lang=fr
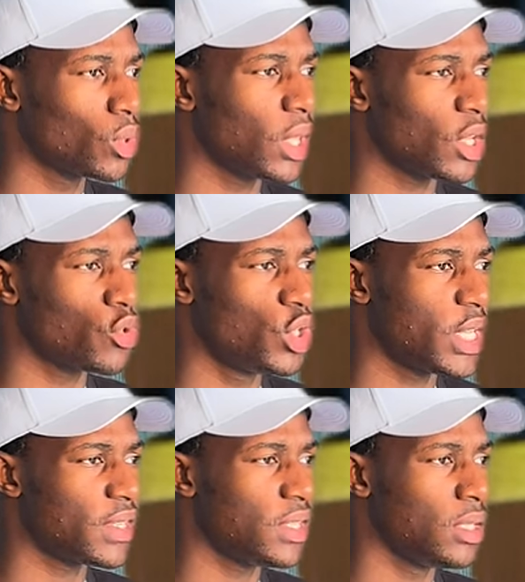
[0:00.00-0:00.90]
Trop tard, je suis déjà
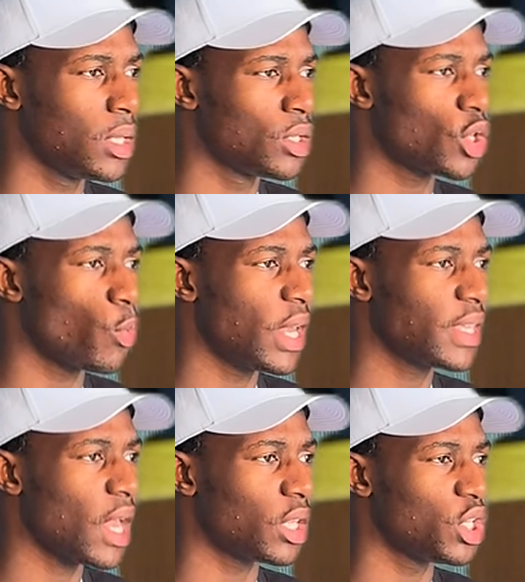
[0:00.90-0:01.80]
assis. Sors-moi la
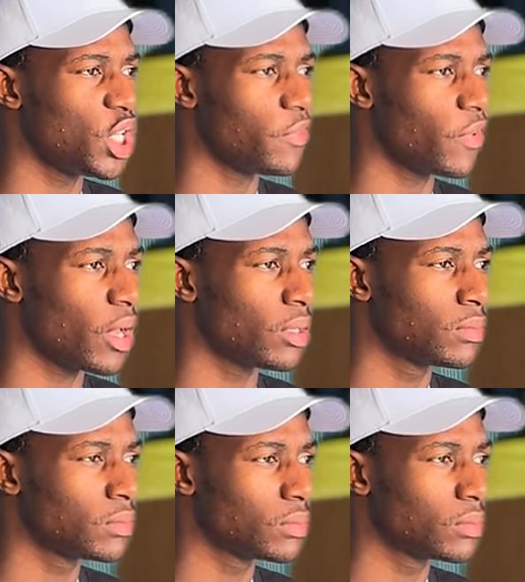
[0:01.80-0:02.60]
carte, j'ai faim.